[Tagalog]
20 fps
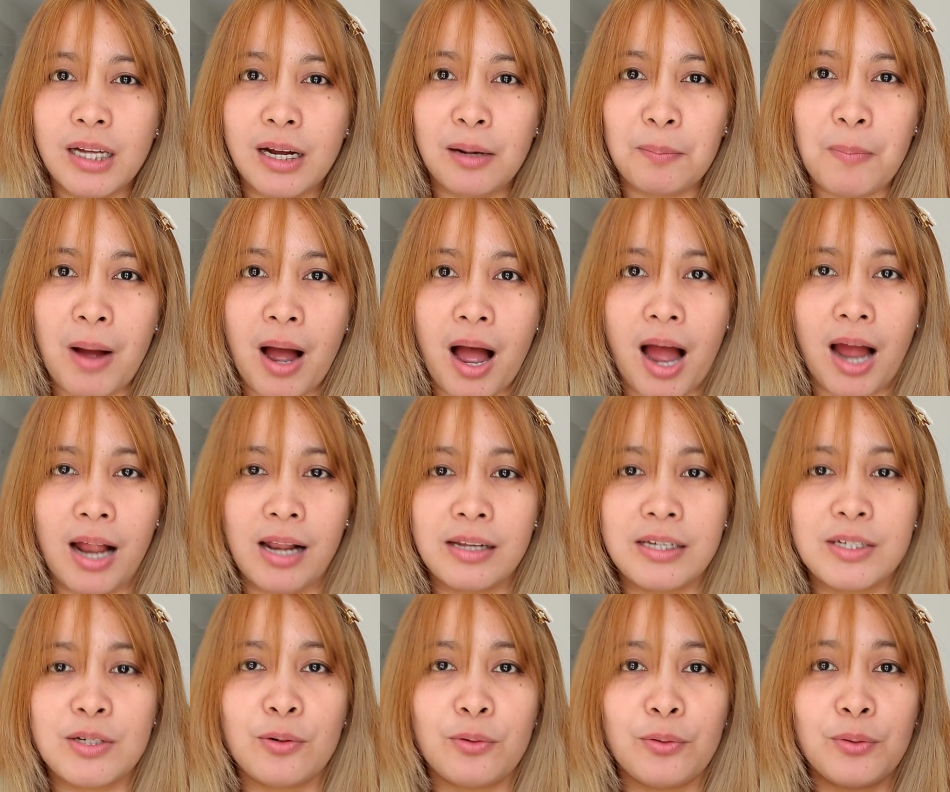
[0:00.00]
Ang mahal.
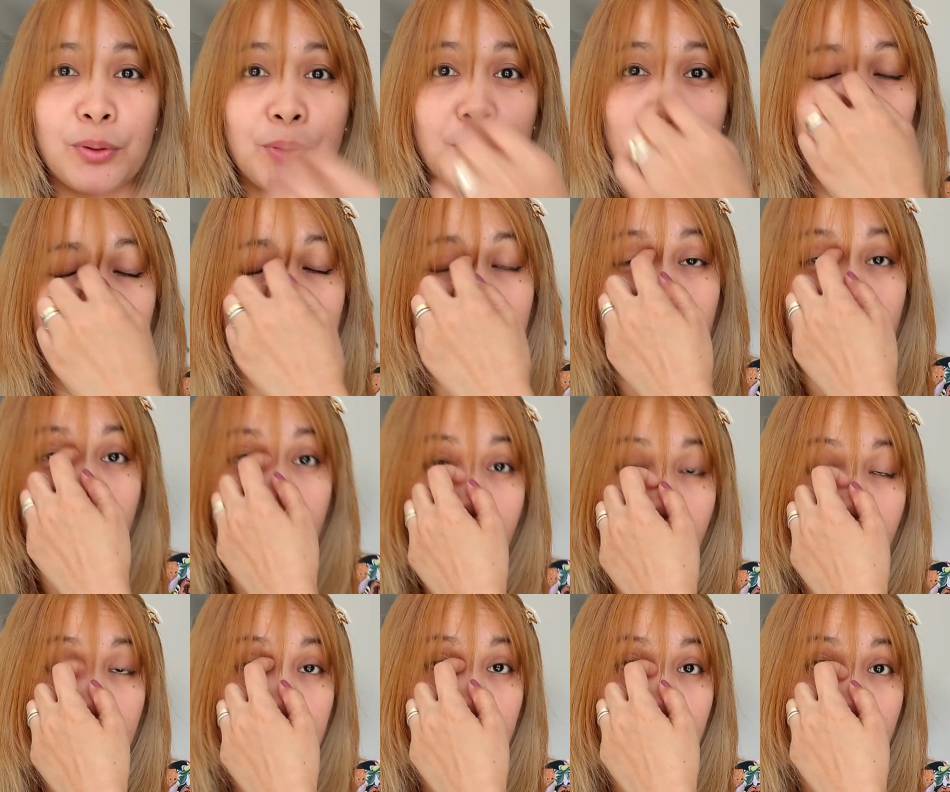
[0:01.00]
So,
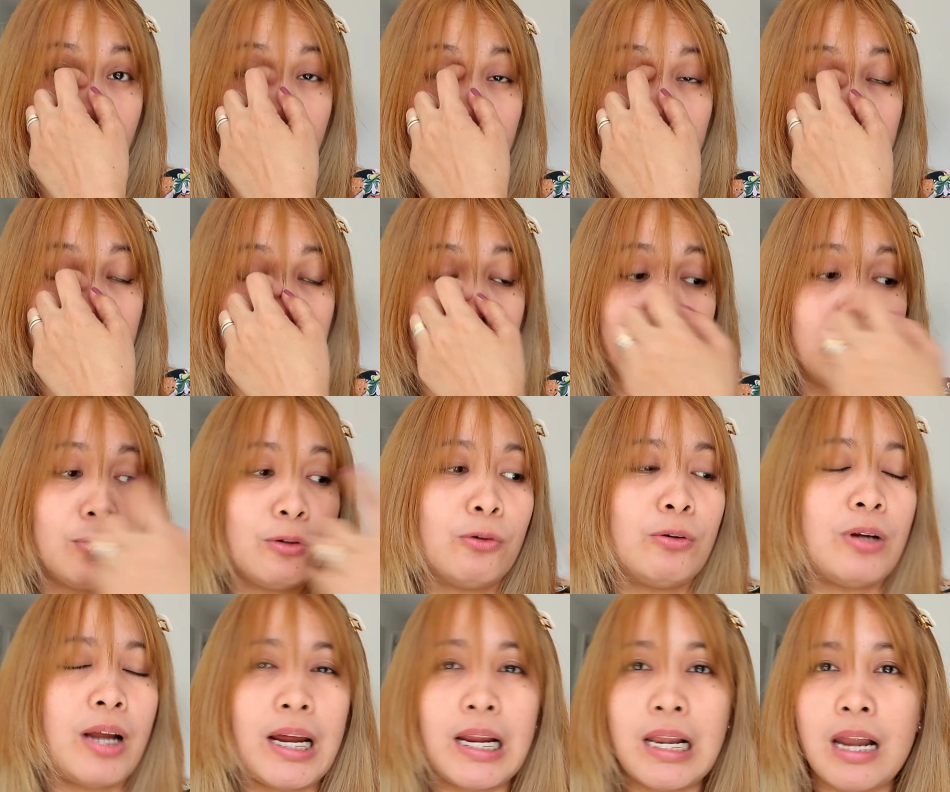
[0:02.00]
ano lang,
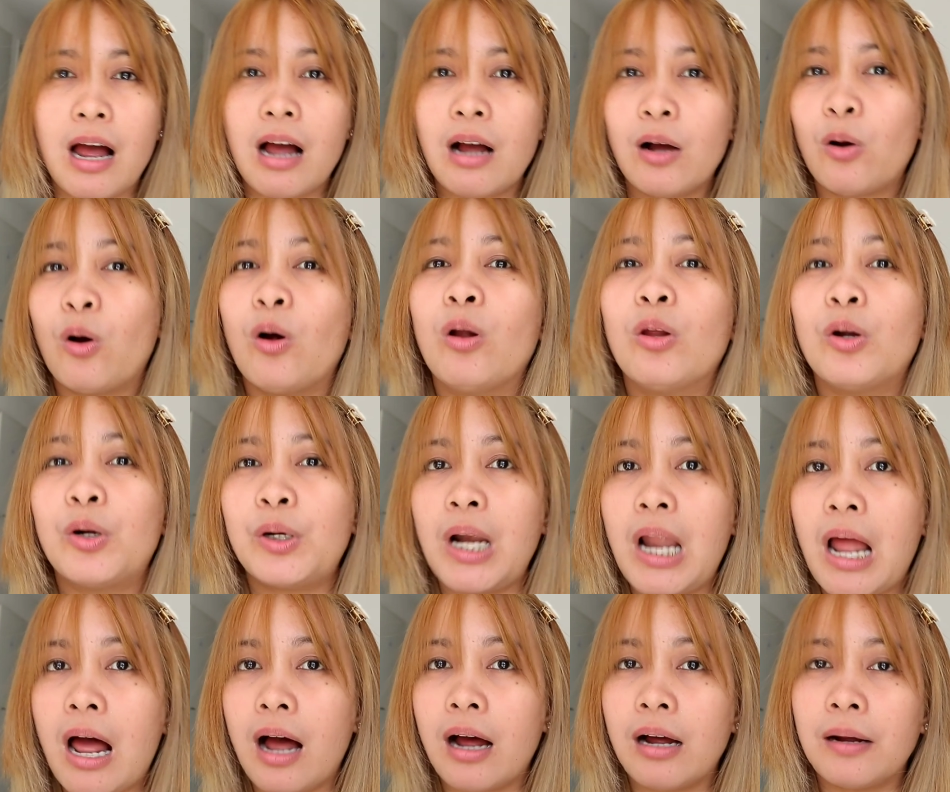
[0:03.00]
kulay lang, color
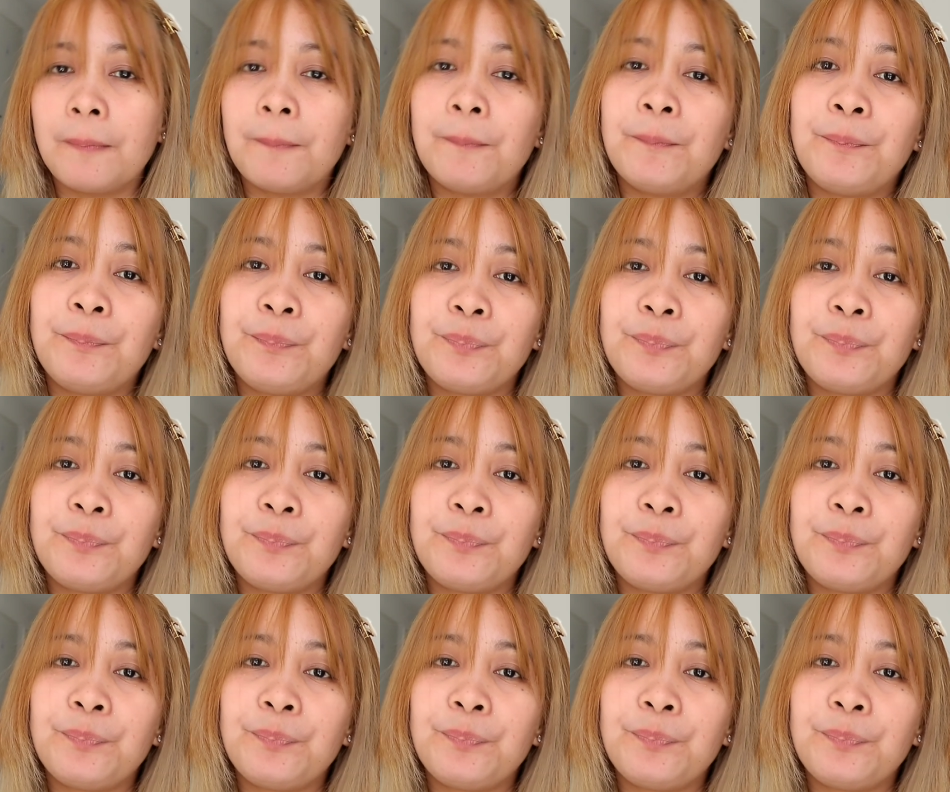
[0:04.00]
lang,